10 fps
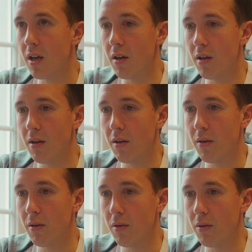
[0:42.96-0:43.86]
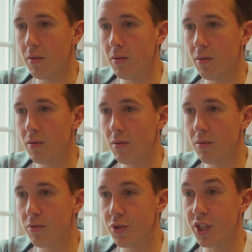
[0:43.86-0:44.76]

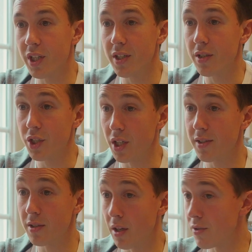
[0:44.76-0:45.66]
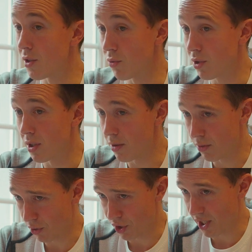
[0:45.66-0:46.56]
gérer, gérer, une session qui est
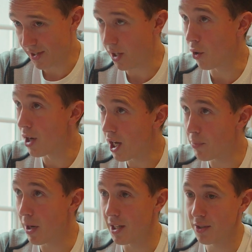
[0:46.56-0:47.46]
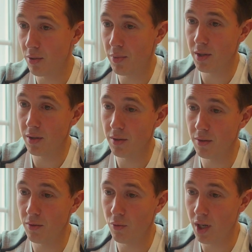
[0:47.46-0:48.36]
sur gérer sa colère par exemple,
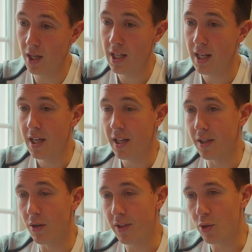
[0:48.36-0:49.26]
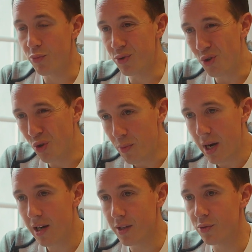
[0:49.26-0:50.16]
voilà. Et en fait, le but
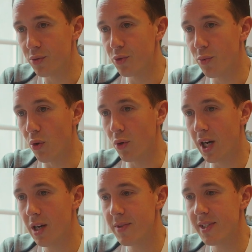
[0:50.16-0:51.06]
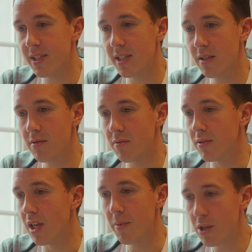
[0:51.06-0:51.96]
global hein, du, programme, c'est
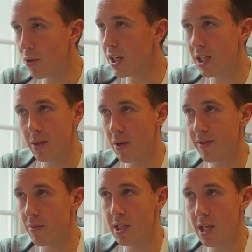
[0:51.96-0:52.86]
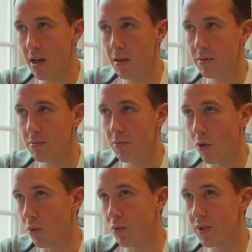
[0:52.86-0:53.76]
d'améliorer le climat familial
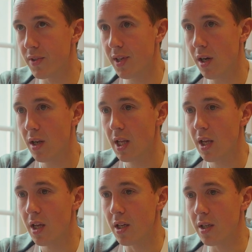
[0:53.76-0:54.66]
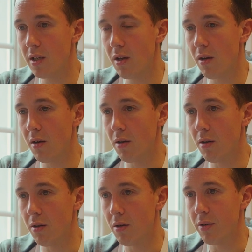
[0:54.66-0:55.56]
en gros, c'est ça. Et
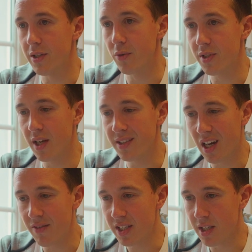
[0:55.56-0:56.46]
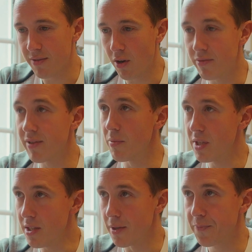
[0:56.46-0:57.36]
euh, il y a aussi un travail qui est fait en
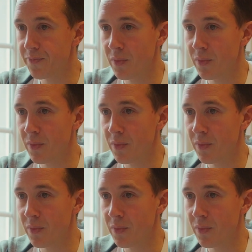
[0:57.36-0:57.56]
famille.